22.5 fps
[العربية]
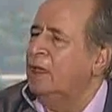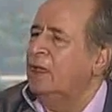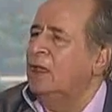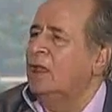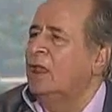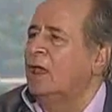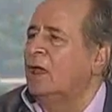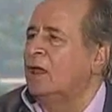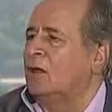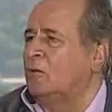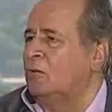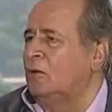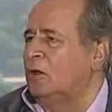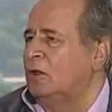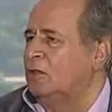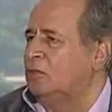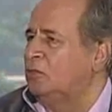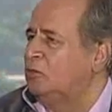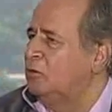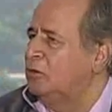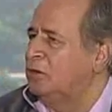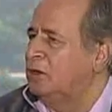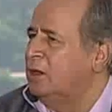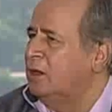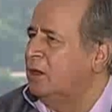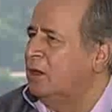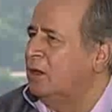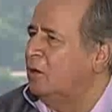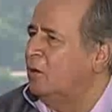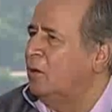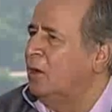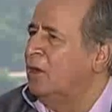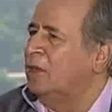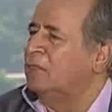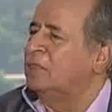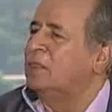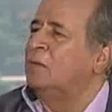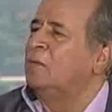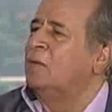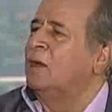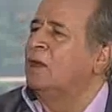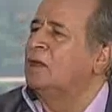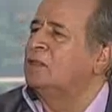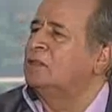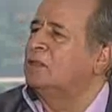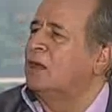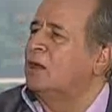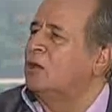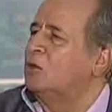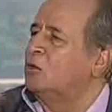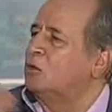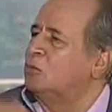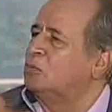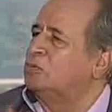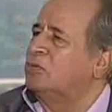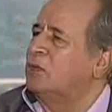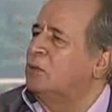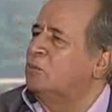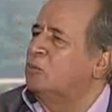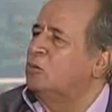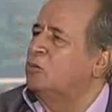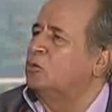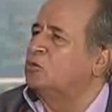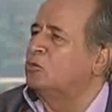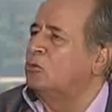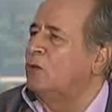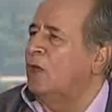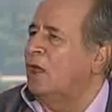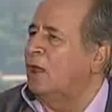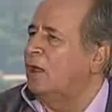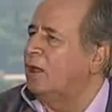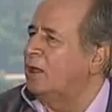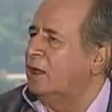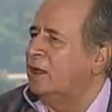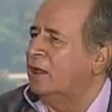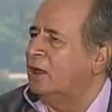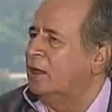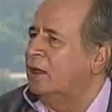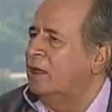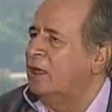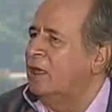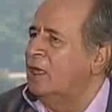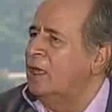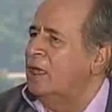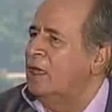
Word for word: إلى كل الدنيا وعندما تغرب تموت الحياة